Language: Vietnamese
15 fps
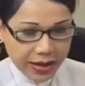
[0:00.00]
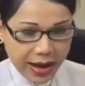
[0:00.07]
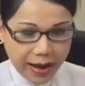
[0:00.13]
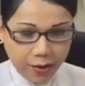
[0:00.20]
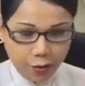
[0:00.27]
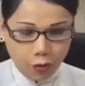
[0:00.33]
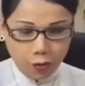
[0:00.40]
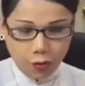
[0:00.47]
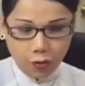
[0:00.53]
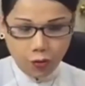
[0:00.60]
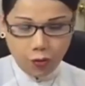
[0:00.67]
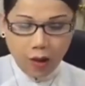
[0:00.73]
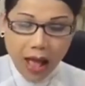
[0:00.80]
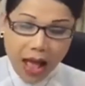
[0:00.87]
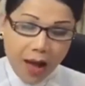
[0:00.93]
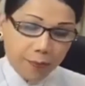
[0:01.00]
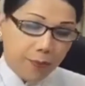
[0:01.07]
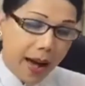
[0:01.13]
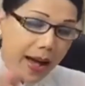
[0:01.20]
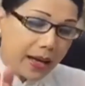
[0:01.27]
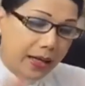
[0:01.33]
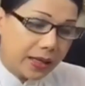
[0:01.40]
đầu
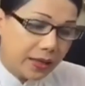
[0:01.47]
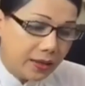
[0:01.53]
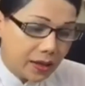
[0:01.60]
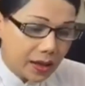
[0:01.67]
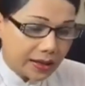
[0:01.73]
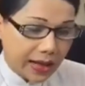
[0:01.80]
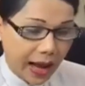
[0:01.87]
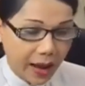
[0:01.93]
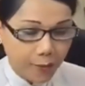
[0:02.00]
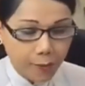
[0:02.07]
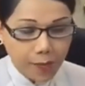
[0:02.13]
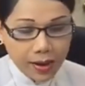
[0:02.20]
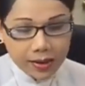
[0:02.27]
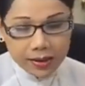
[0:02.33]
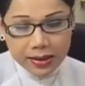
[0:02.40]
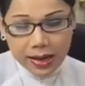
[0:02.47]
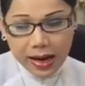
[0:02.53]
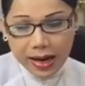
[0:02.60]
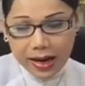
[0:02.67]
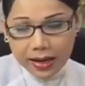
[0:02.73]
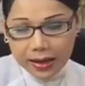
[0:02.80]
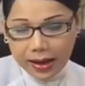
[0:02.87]
bắt trước thằng Minh
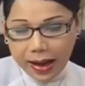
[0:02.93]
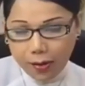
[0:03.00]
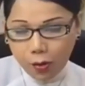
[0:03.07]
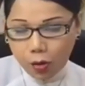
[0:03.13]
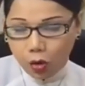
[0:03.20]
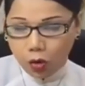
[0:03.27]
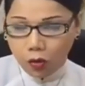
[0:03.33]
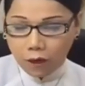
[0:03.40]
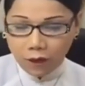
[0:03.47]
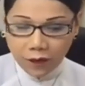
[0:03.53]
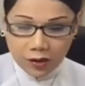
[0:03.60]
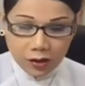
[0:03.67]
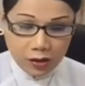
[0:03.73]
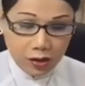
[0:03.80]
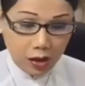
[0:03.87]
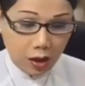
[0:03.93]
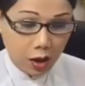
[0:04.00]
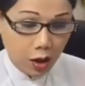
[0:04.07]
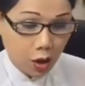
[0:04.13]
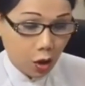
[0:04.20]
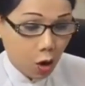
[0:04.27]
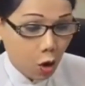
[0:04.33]
à, rau
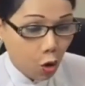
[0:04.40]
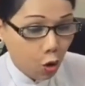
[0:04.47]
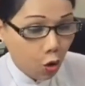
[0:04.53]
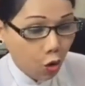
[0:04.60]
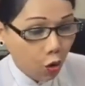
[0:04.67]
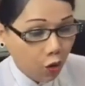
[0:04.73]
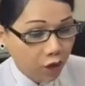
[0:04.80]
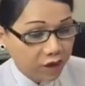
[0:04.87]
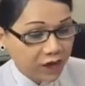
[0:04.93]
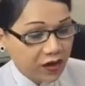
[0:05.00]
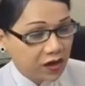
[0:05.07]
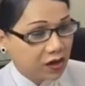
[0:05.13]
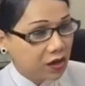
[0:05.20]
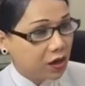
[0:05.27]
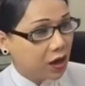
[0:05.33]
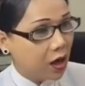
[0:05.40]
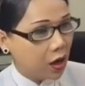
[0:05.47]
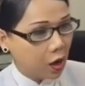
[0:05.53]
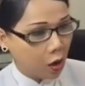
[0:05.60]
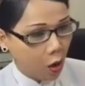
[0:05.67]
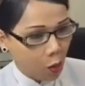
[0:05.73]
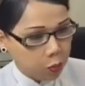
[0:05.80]
vừa ngu
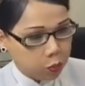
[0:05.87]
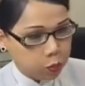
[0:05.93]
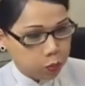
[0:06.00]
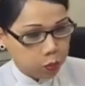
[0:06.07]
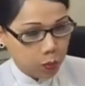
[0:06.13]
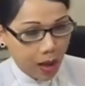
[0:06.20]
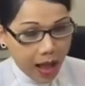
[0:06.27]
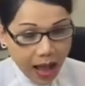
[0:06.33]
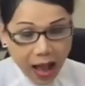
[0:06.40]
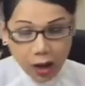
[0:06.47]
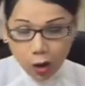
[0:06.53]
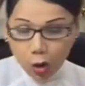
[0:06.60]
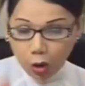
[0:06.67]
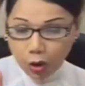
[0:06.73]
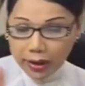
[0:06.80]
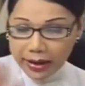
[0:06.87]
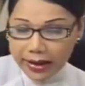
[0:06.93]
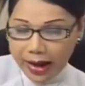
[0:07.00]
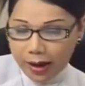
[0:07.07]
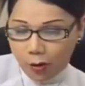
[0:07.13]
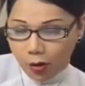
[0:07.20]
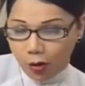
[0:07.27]
vừa ngục cúi
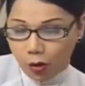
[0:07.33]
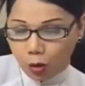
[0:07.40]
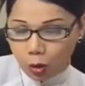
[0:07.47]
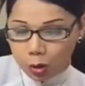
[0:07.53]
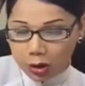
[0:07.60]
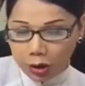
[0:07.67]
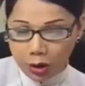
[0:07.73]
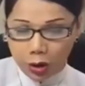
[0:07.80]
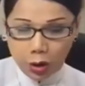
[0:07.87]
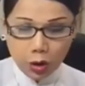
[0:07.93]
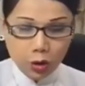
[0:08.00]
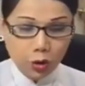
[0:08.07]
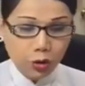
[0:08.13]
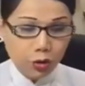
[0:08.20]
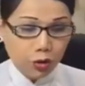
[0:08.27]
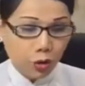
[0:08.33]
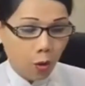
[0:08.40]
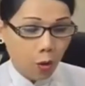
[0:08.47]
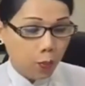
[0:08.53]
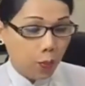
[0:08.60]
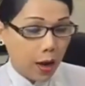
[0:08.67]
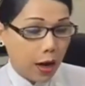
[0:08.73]
đầu chịu
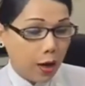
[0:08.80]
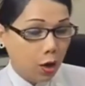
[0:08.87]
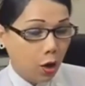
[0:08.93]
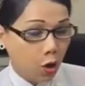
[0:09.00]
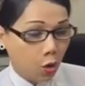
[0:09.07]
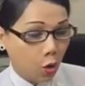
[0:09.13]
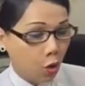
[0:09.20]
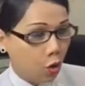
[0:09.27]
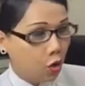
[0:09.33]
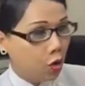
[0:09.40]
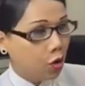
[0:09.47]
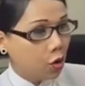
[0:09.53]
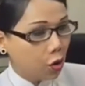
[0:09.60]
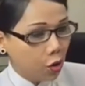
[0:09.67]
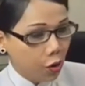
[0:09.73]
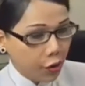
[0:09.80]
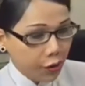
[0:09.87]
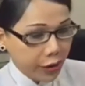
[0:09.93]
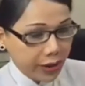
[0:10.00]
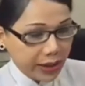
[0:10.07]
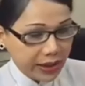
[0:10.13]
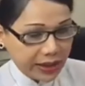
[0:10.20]
nhục luồn
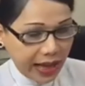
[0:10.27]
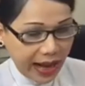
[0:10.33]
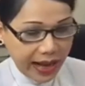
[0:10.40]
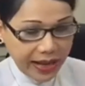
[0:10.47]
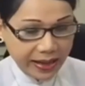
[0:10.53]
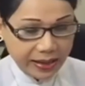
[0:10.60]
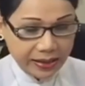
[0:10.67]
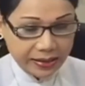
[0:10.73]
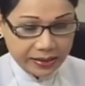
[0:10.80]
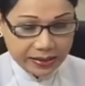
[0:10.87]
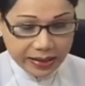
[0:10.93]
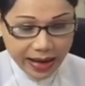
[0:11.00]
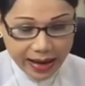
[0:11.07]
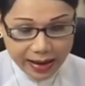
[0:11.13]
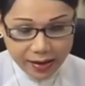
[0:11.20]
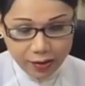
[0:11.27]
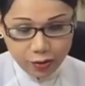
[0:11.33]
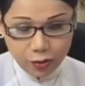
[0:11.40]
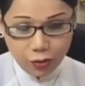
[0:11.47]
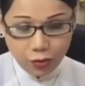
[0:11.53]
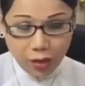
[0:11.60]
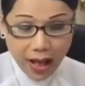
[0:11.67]
cuối thằng
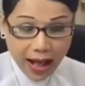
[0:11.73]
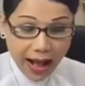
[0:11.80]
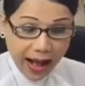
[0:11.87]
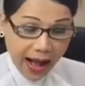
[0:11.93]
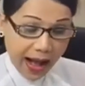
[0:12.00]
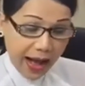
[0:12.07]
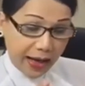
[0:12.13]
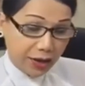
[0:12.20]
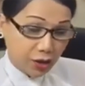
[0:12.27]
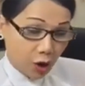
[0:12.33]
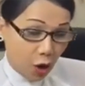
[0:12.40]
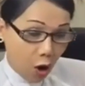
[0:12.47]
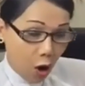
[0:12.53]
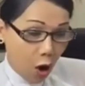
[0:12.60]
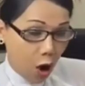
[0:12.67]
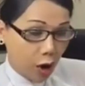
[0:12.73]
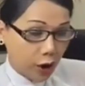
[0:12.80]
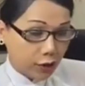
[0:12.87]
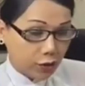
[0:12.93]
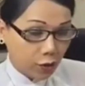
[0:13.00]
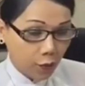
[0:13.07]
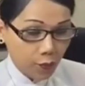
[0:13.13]
tàu ai cho
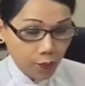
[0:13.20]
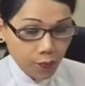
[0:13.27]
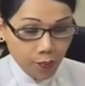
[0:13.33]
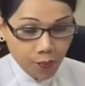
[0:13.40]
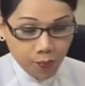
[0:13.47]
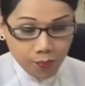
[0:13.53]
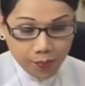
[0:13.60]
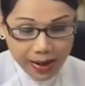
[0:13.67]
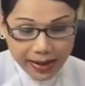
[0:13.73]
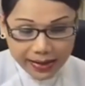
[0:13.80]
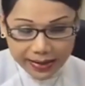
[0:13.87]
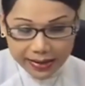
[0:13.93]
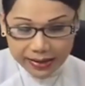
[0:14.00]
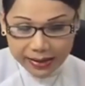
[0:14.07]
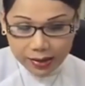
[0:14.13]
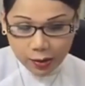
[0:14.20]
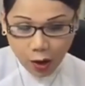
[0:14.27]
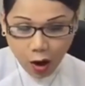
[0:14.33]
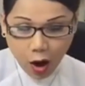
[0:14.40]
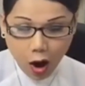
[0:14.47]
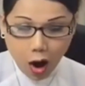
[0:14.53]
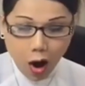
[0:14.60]
chúng bay
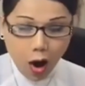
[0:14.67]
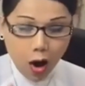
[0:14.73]
có